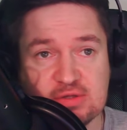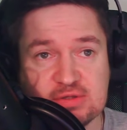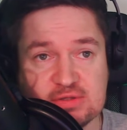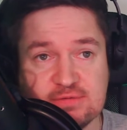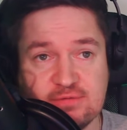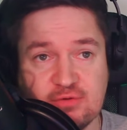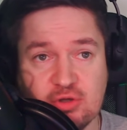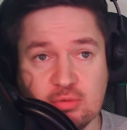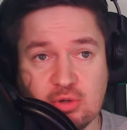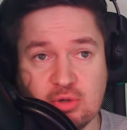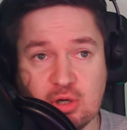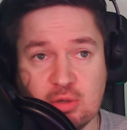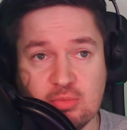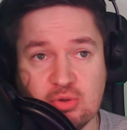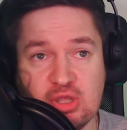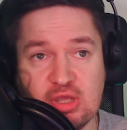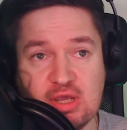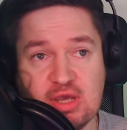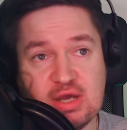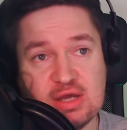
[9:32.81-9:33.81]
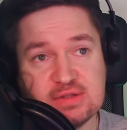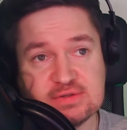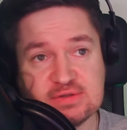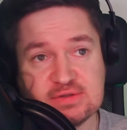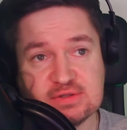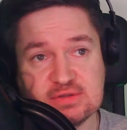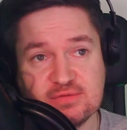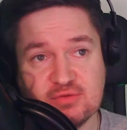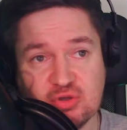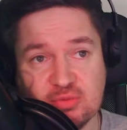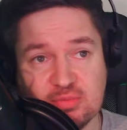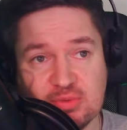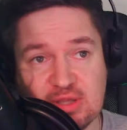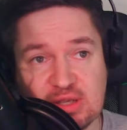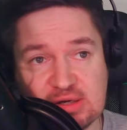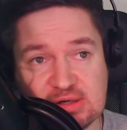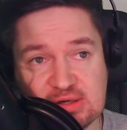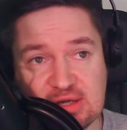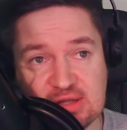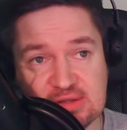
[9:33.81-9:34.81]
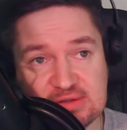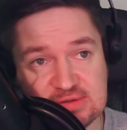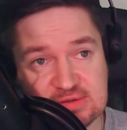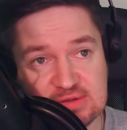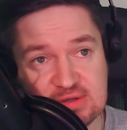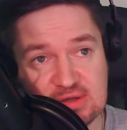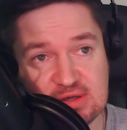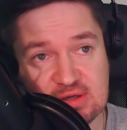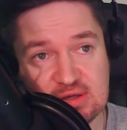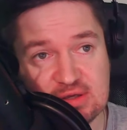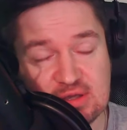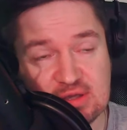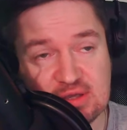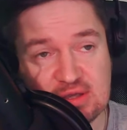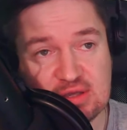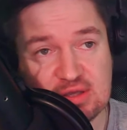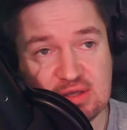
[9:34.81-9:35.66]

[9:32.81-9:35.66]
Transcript: swoją komunikację, swoją narrację,